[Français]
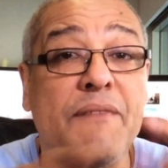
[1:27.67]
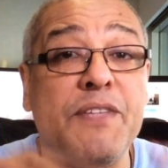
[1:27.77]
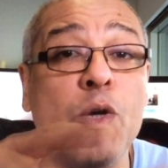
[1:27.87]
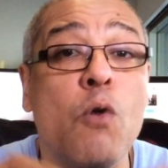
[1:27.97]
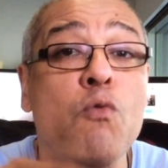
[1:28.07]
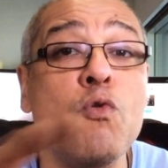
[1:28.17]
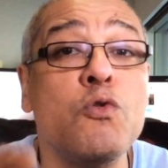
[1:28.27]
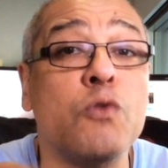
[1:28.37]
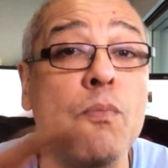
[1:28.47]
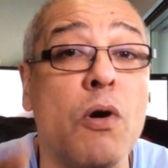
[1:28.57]
vidéo
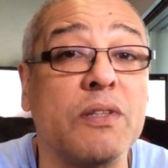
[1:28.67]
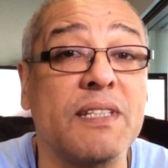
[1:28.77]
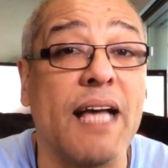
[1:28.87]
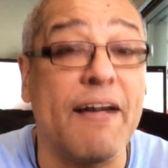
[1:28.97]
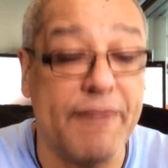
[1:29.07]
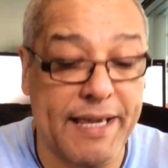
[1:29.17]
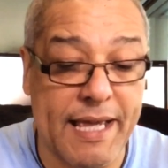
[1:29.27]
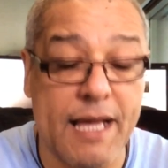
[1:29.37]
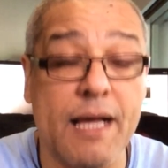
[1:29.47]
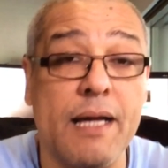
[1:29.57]
Who's de Boss avec
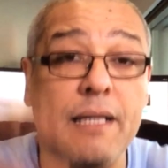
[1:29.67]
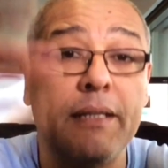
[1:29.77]
un,